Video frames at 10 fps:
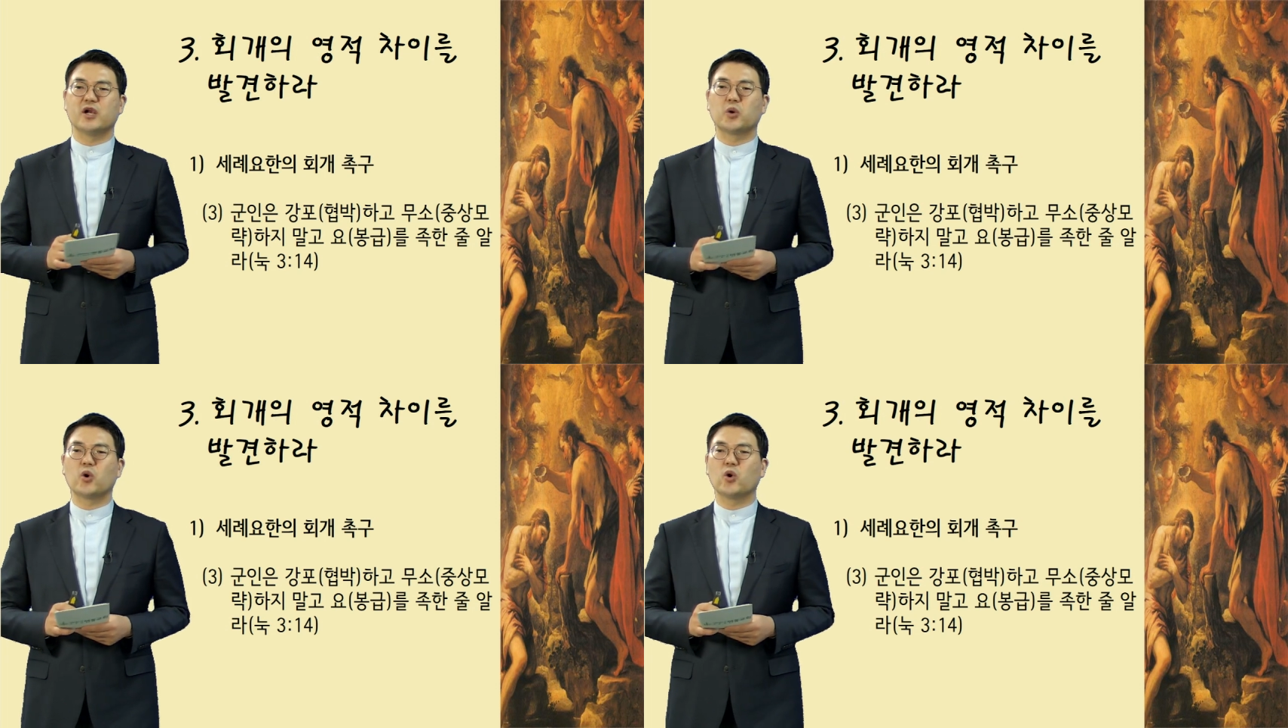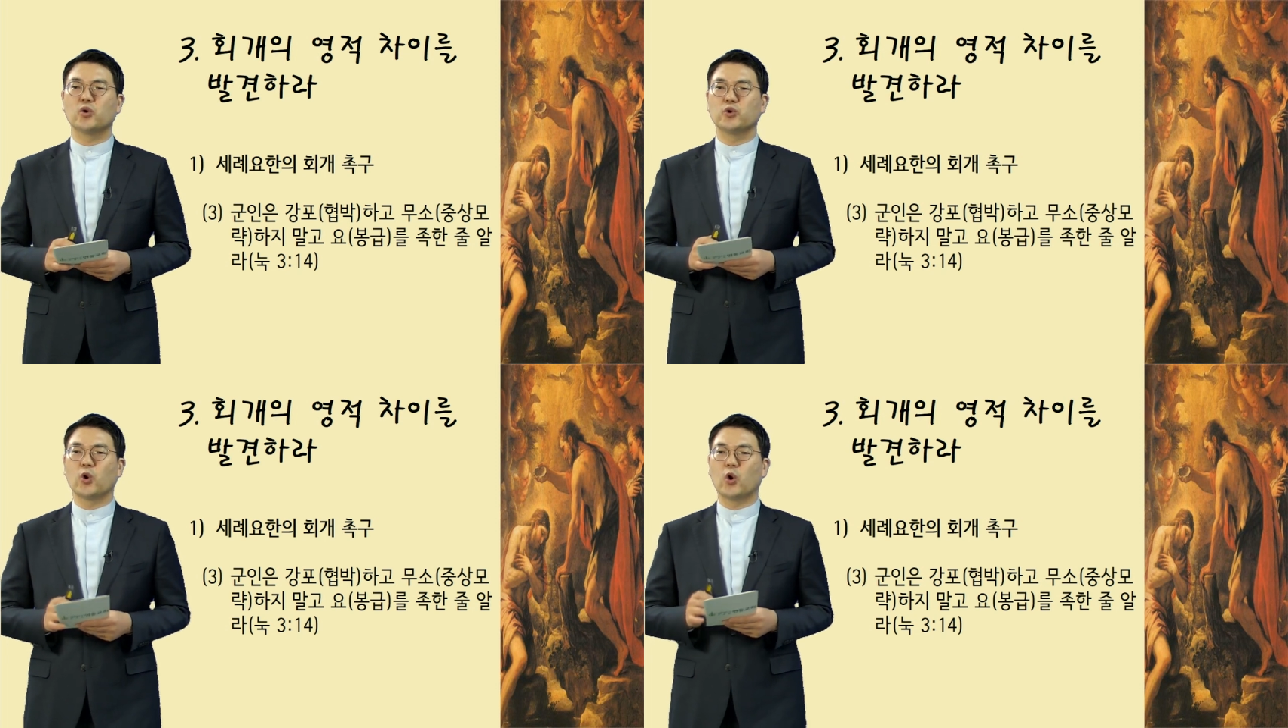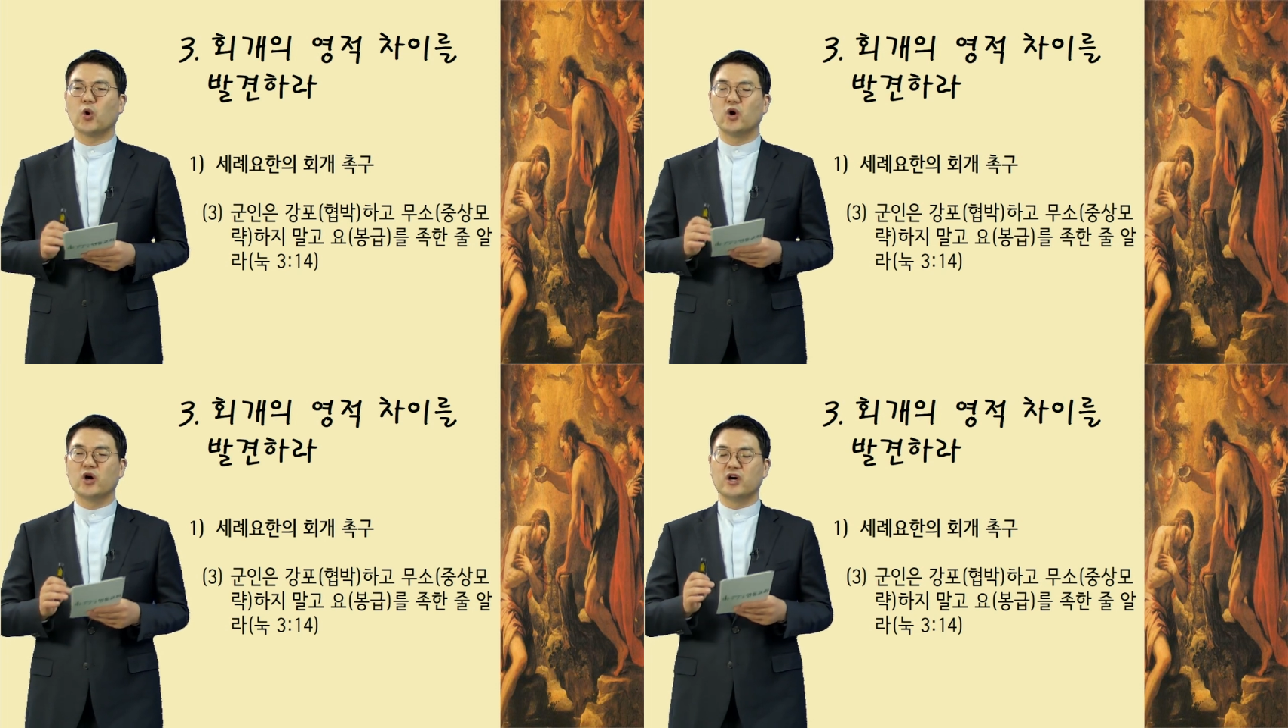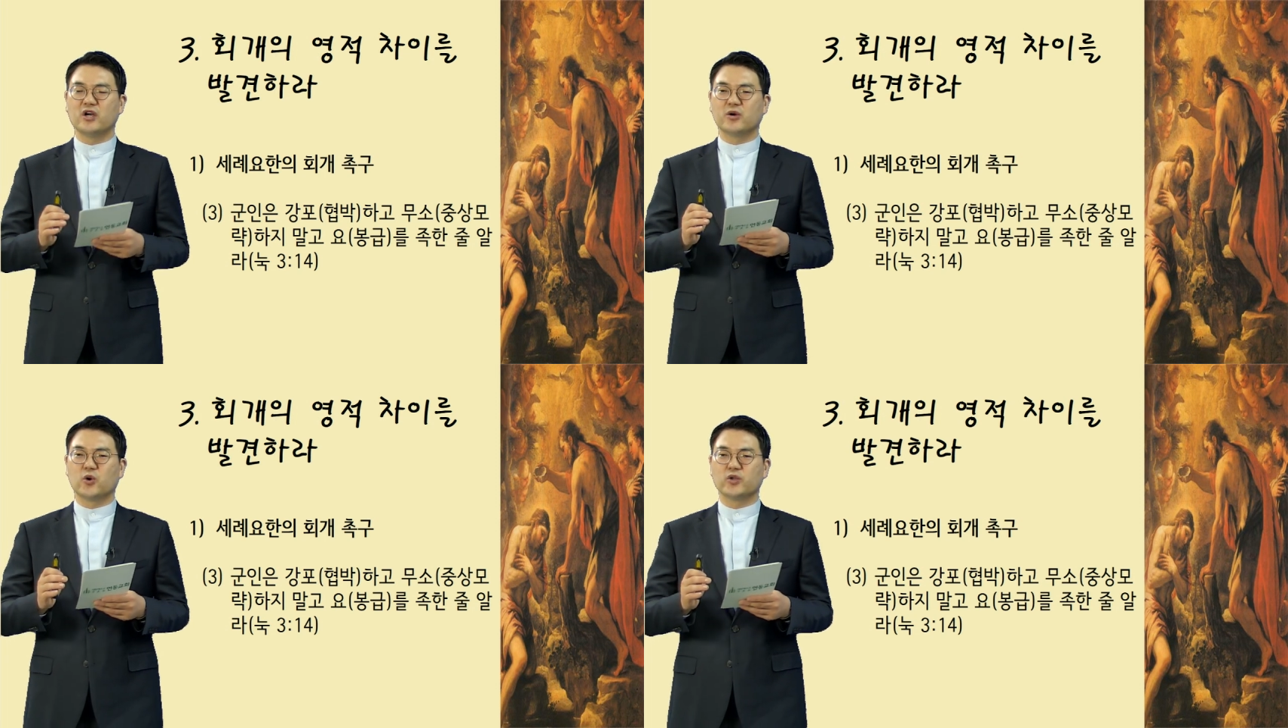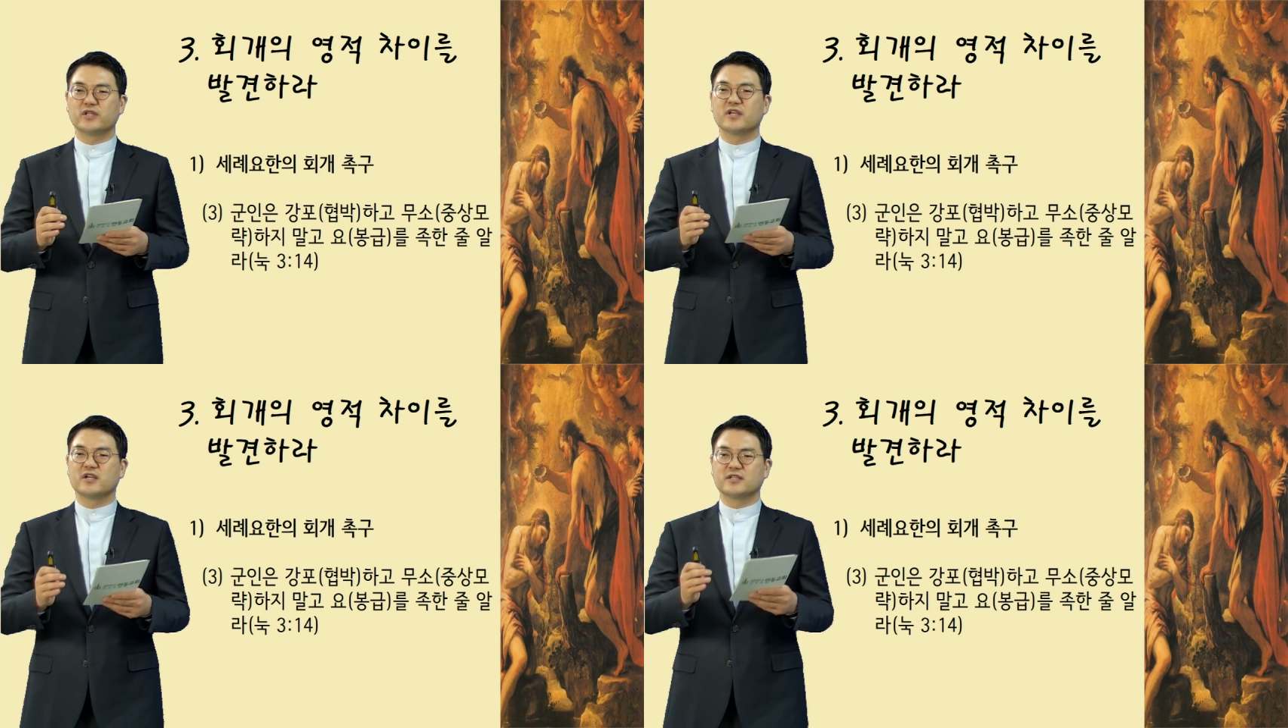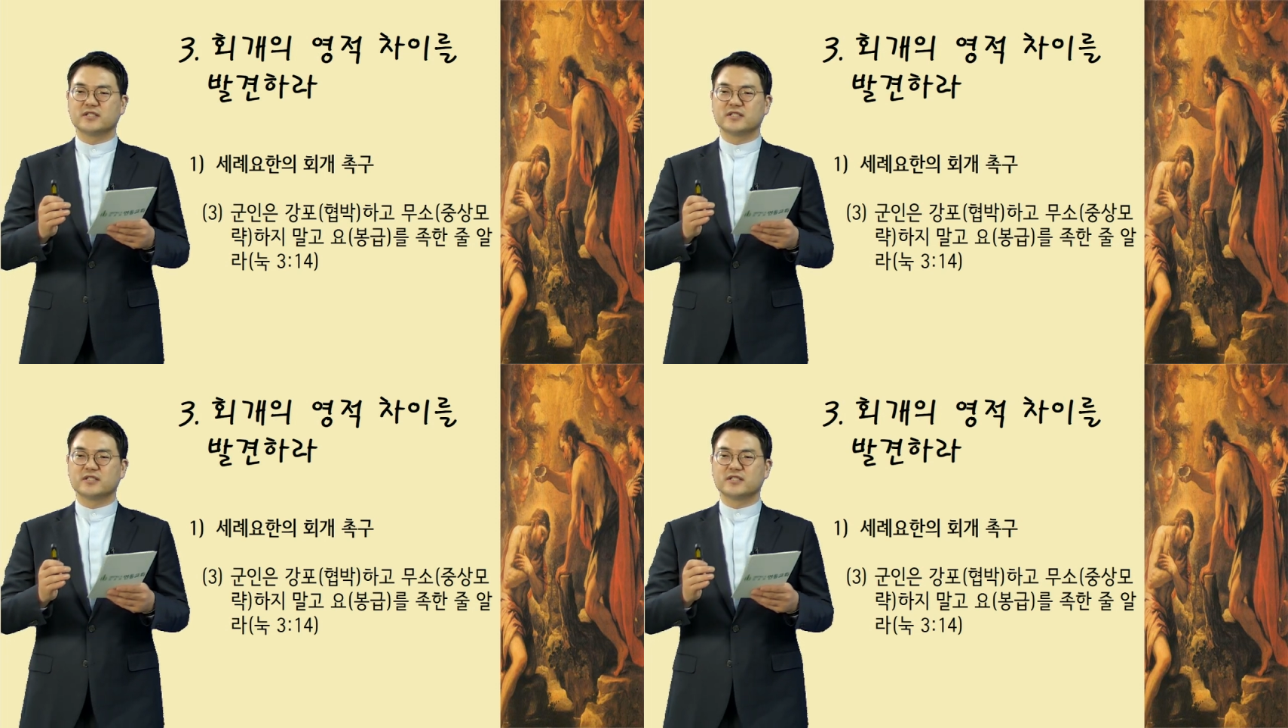말고 요, 곧